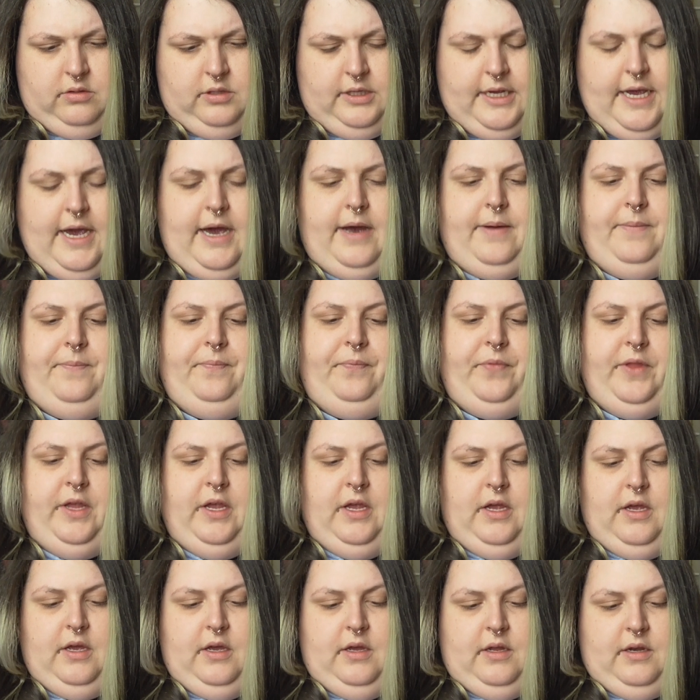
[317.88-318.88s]
Ja,
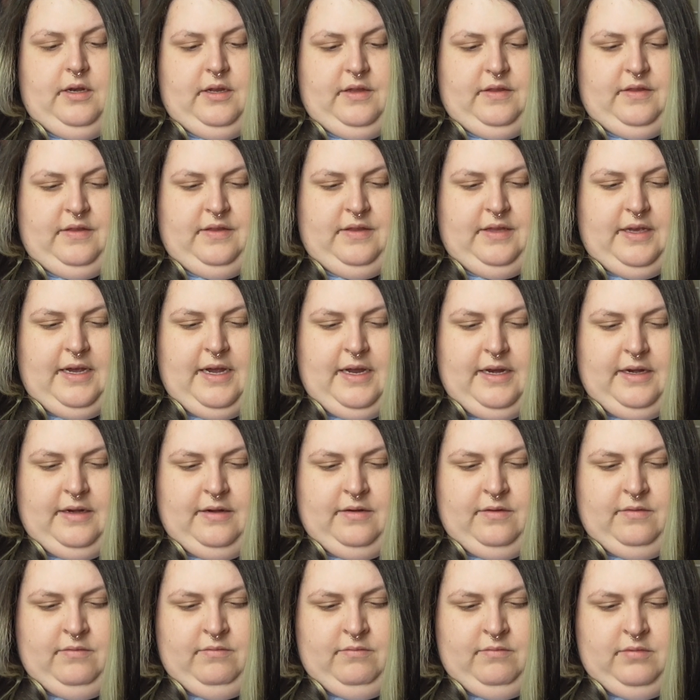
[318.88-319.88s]
das ist
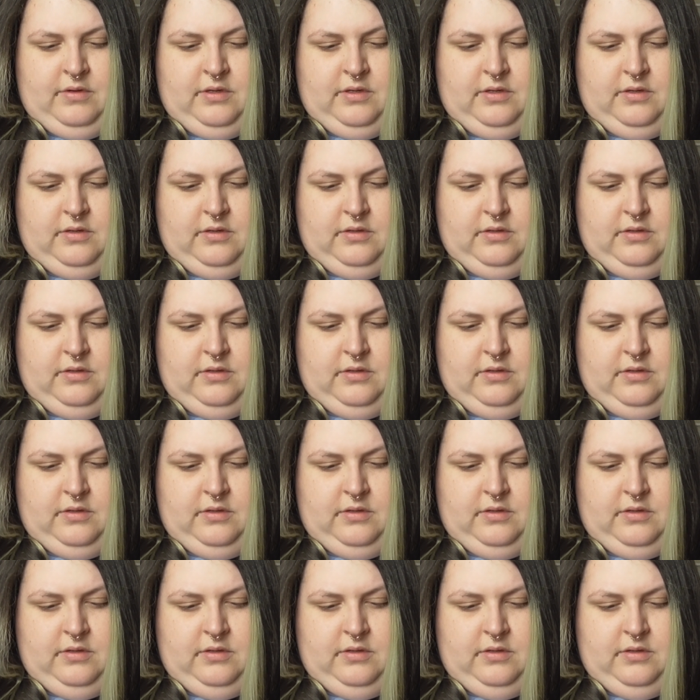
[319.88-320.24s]
ein